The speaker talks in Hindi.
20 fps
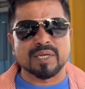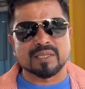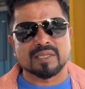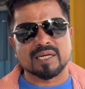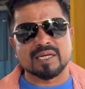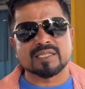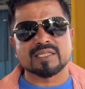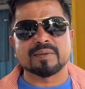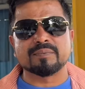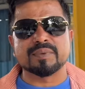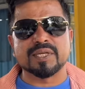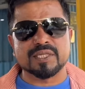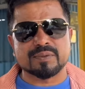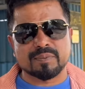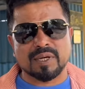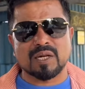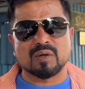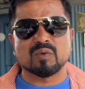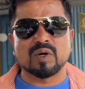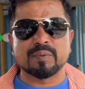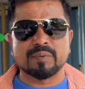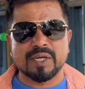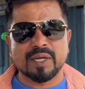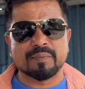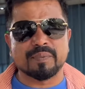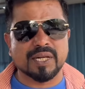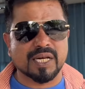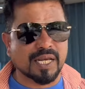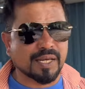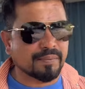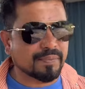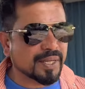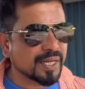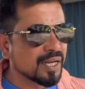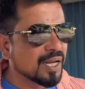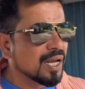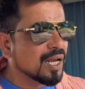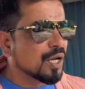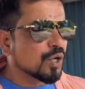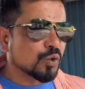पंद्रह से बीस मालवा भी है पलाई भी
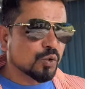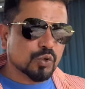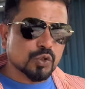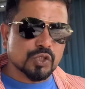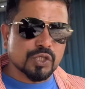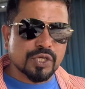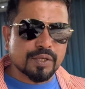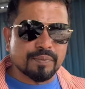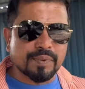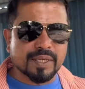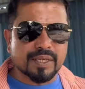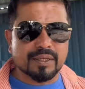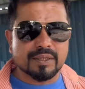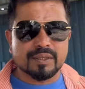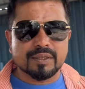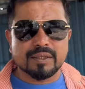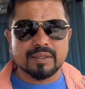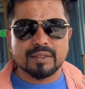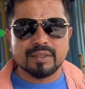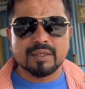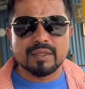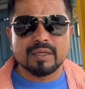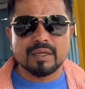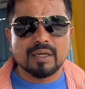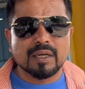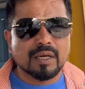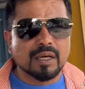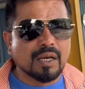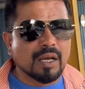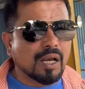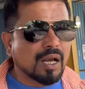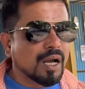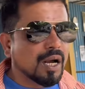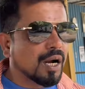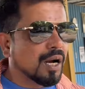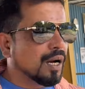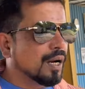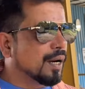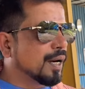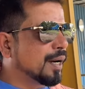कौन सी ब्रीड नहीं है
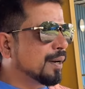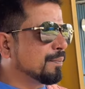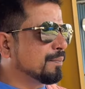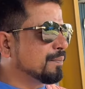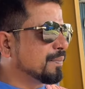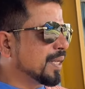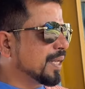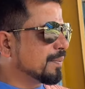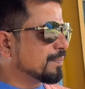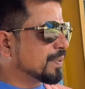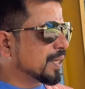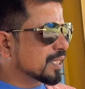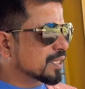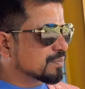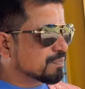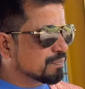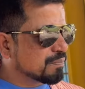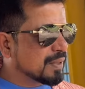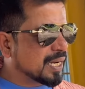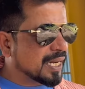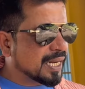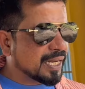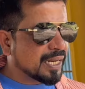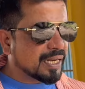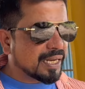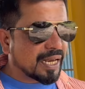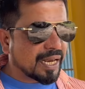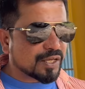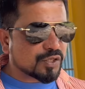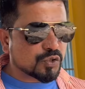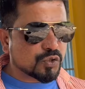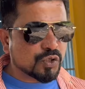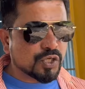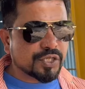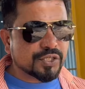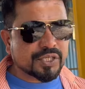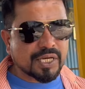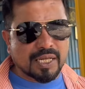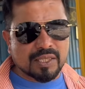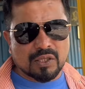मेरे पास मैं
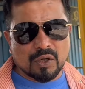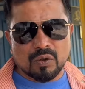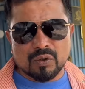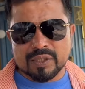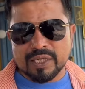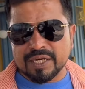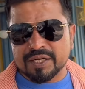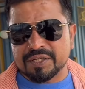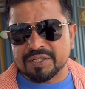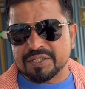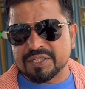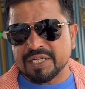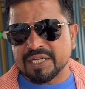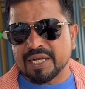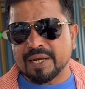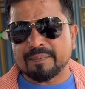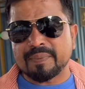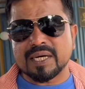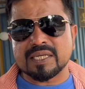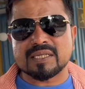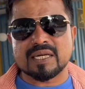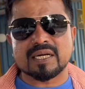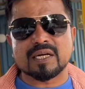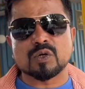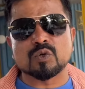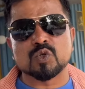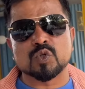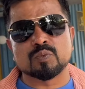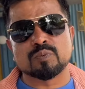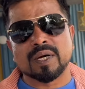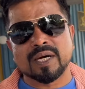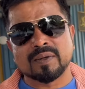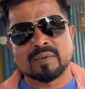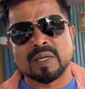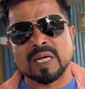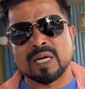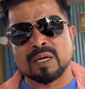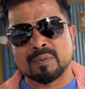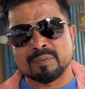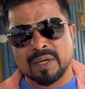एक्चुअली चाहता हूँ कि किसी के पास अगर
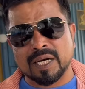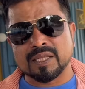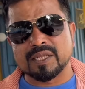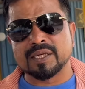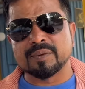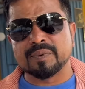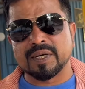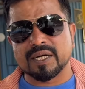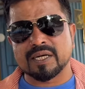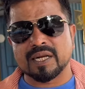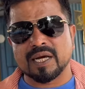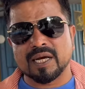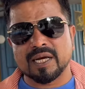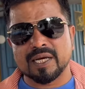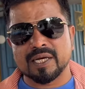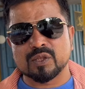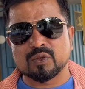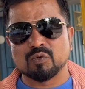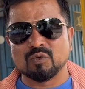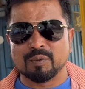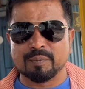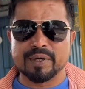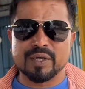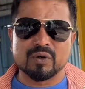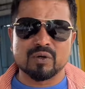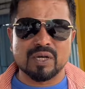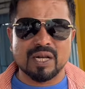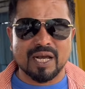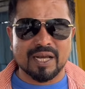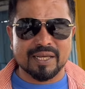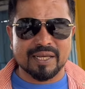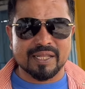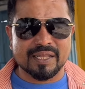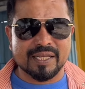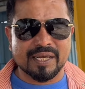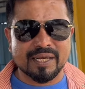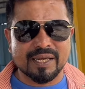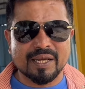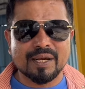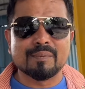उस्मानाबादी बकरा है तो वो मेरे को ला के
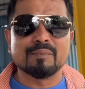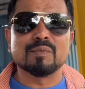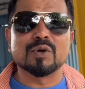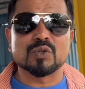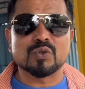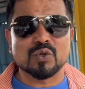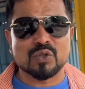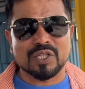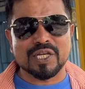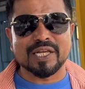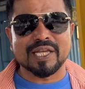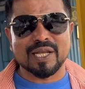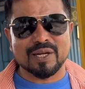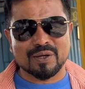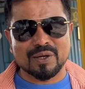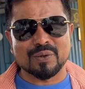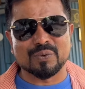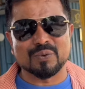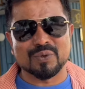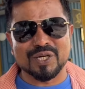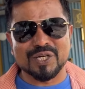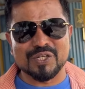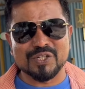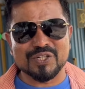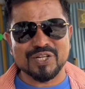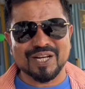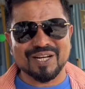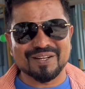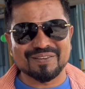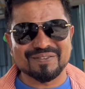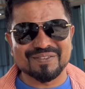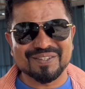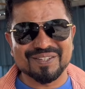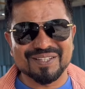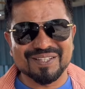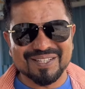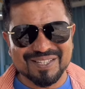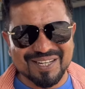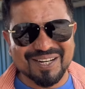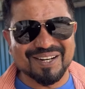दे मैं उसको तैयार करूंगा
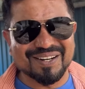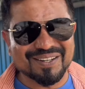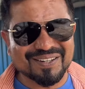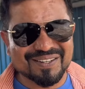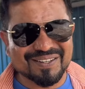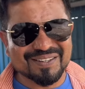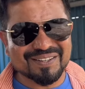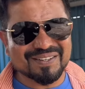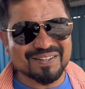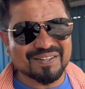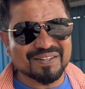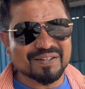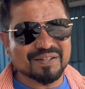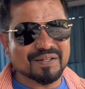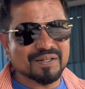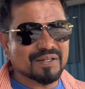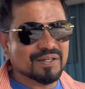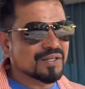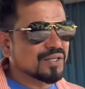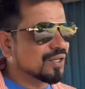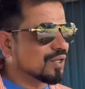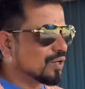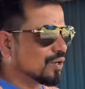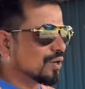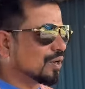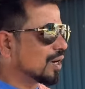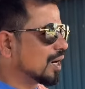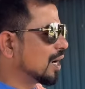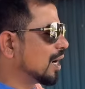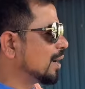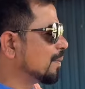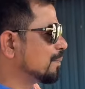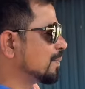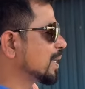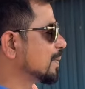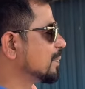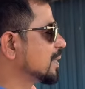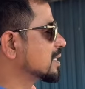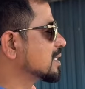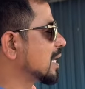उस्मानाबादी और अभी ब्रीड कौन सी नहीं है अपने पास आ, हाँ,
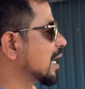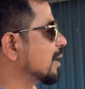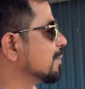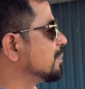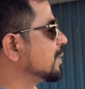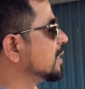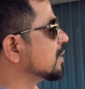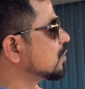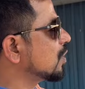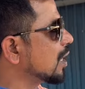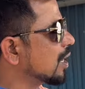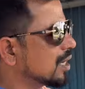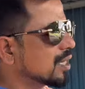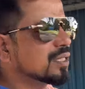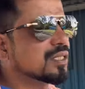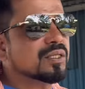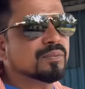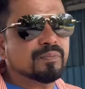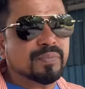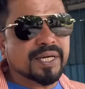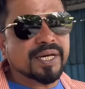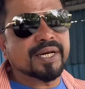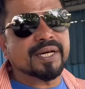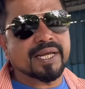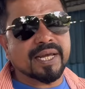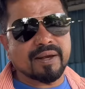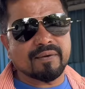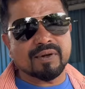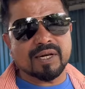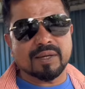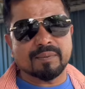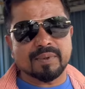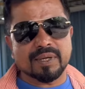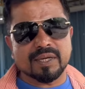मेरे पास अभी तो हर ब्रीड है और वो